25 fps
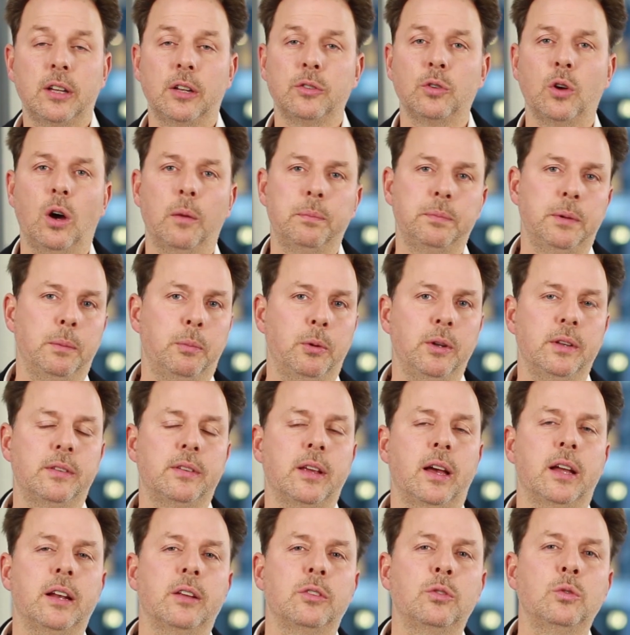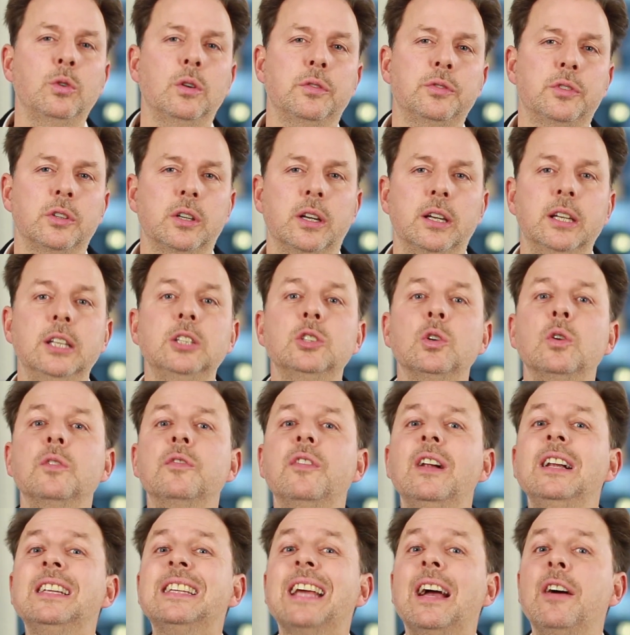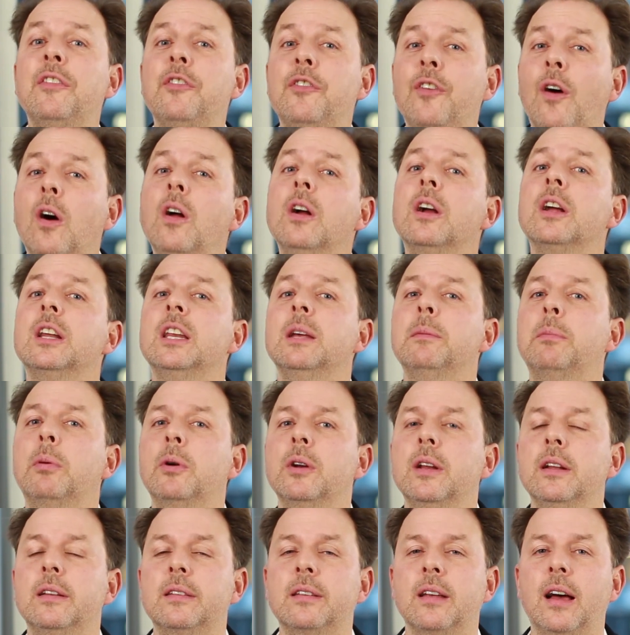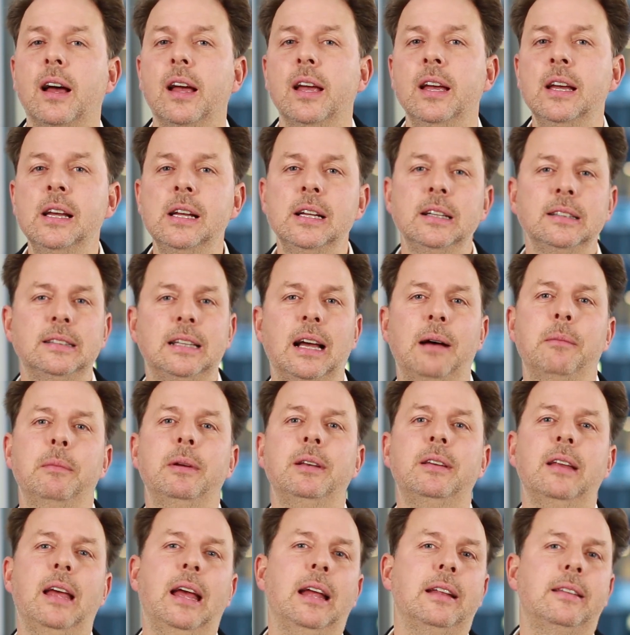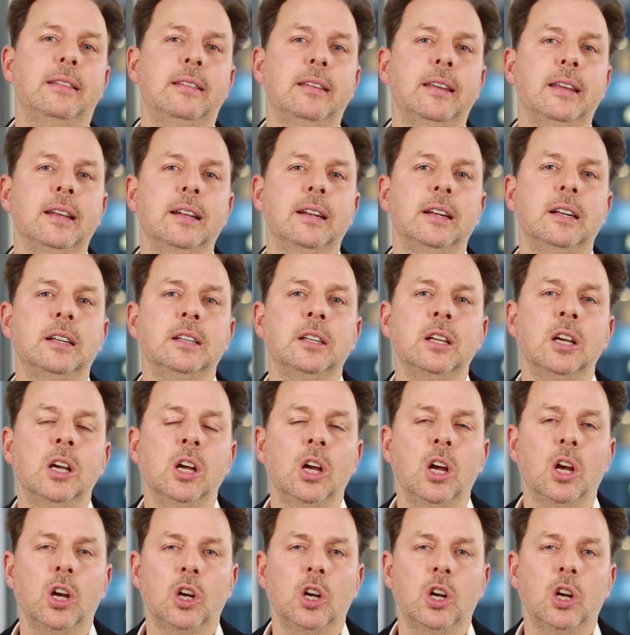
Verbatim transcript: also ob die Polizei das durfte oder nicht und welche Erfolge die Polizei damit erzielen